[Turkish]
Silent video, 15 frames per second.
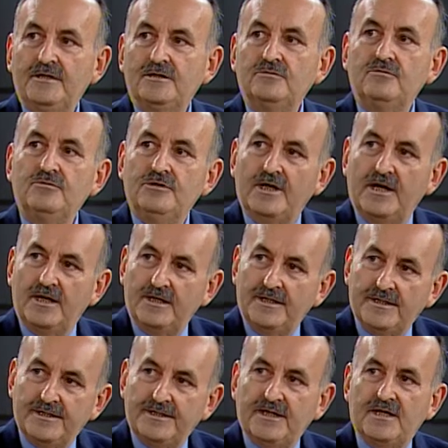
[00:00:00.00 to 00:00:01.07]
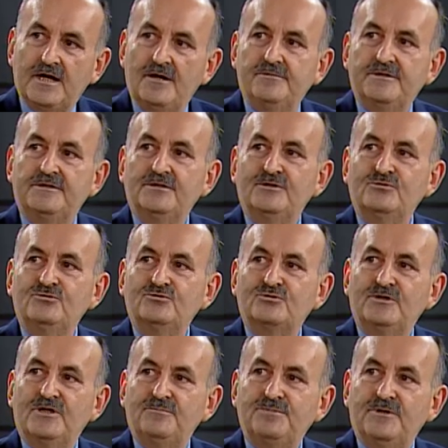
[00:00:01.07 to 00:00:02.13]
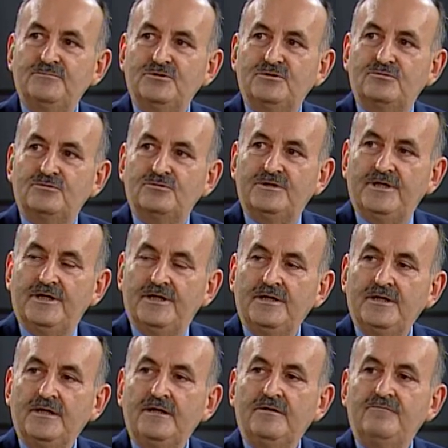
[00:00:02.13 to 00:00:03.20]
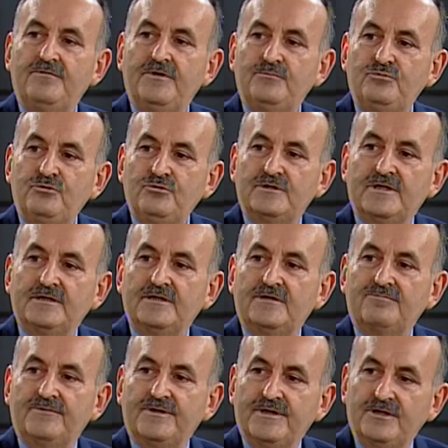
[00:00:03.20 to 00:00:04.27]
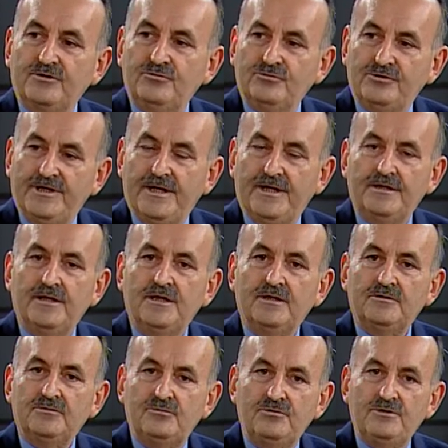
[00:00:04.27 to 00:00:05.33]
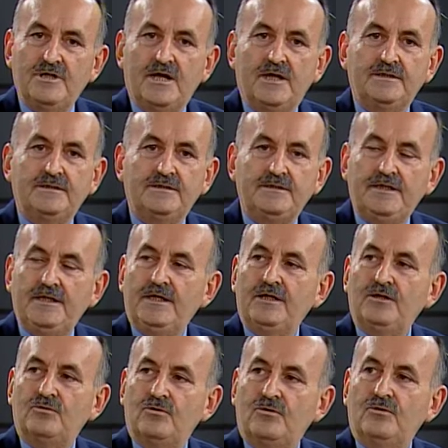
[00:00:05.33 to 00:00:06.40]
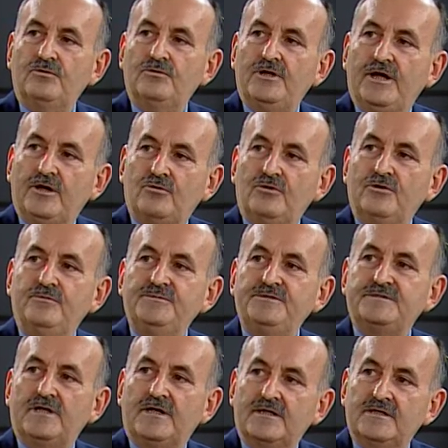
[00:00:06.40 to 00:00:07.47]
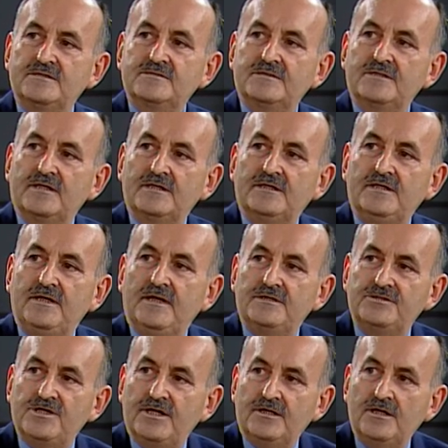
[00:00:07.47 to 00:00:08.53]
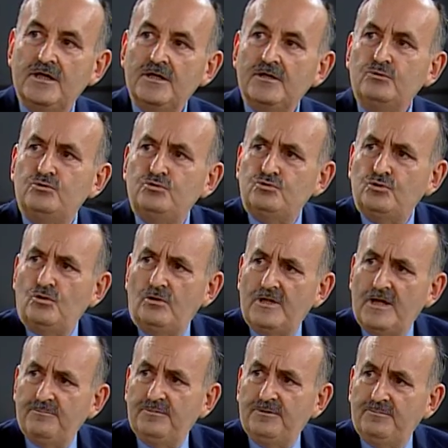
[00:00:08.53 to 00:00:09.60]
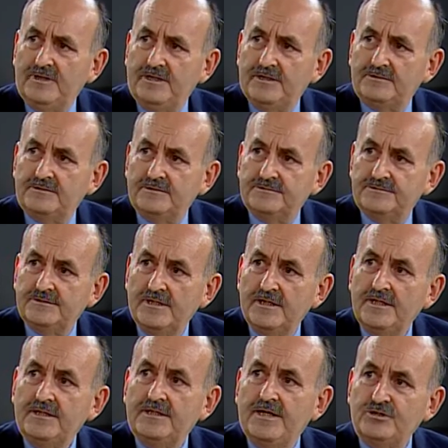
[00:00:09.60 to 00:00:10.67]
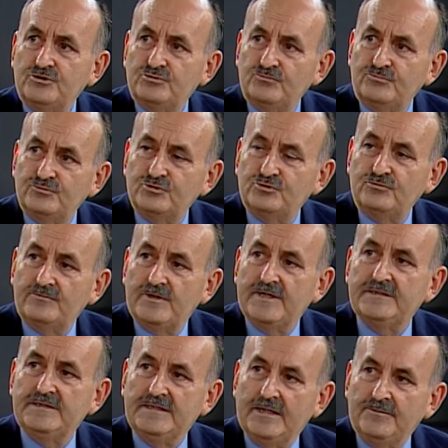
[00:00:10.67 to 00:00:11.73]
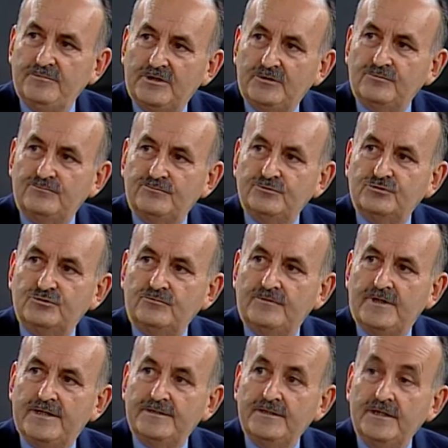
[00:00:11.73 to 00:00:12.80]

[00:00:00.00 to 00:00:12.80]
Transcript: dünya rekabetini güçlü yapan bir Türkiye ve büyük hedeflere yürüyen dünyanın ilk 10 ekonomisi arasına girecek gücü olan bir milletiz. Genç nüfusu var, dinamik nüfusu var,